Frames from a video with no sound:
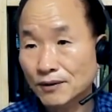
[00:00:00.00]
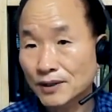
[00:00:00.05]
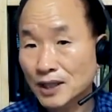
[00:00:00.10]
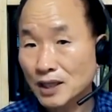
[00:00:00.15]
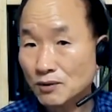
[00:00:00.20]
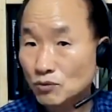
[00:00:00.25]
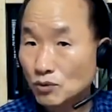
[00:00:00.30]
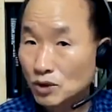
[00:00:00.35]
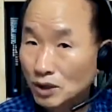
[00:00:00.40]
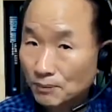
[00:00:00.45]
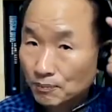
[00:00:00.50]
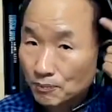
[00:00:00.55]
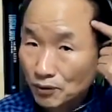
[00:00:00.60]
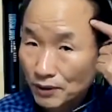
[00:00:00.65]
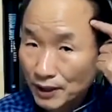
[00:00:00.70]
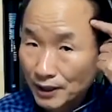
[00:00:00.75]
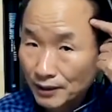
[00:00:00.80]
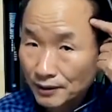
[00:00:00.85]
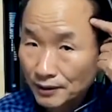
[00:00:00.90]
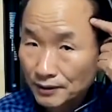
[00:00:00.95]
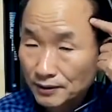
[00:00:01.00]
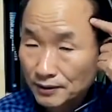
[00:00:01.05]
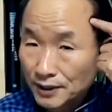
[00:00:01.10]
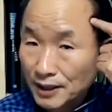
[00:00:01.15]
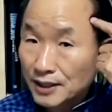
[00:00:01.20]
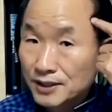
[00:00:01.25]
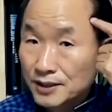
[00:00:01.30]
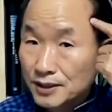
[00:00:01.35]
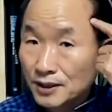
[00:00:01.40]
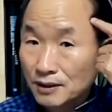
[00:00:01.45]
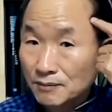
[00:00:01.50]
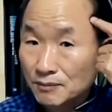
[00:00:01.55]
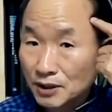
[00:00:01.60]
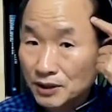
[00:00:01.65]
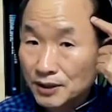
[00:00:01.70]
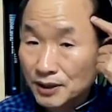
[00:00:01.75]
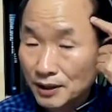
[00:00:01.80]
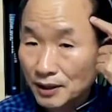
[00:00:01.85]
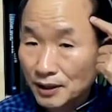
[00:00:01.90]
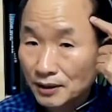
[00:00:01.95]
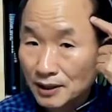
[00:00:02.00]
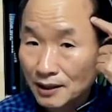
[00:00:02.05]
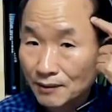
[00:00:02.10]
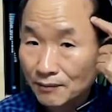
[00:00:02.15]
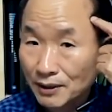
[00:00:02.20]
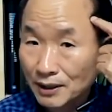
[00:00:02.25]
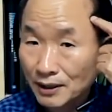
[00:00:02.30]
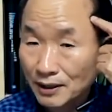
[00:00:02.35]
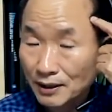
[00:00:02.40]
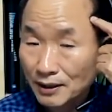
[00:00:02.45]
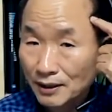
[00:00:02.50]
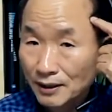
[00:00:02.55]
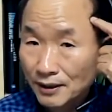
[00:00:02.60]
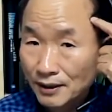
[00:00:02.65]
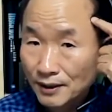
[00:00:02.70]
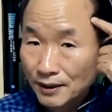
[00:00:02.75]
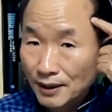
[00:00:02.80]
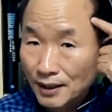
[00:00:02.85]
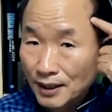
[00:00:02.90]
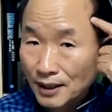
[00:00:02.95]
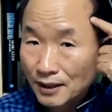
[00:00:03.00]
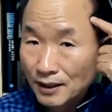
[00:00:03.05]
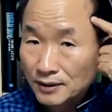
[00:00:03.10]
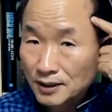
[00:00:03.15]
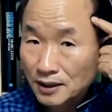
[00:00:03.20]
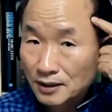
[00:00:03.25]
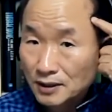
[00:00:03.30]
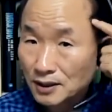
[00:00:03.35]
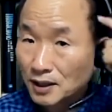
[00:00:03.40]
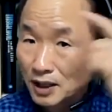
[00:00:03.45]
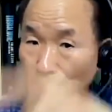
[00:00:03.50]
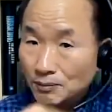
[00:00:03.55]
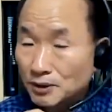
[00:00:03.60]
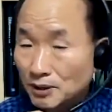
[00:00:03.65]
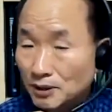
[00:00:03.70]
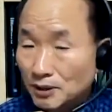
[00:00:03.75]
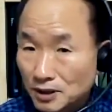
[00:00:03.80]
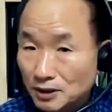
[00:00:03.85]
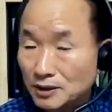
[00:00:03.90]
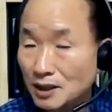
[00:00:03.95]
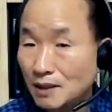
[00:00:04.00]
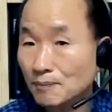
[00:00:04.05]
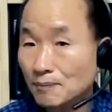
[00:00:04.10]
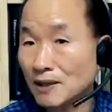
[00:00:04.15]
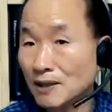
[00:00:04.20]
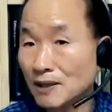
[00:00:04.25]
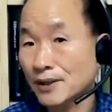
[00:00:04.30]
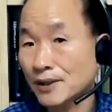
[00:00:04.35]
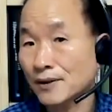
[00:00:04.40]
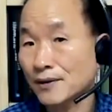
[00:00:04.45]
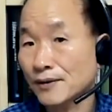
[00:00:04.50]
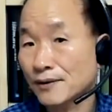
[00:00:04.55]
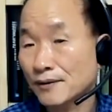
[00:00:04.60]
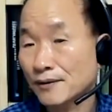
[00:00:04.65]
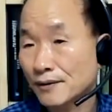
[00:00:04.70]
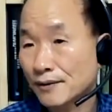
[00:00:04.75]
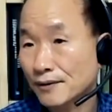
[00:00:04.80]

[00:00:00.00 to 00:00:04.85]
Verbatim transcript: 워낙 우리 브레인은 예측 머신이기 때문에 항상 결과부터 먼저 딱 봐버려요.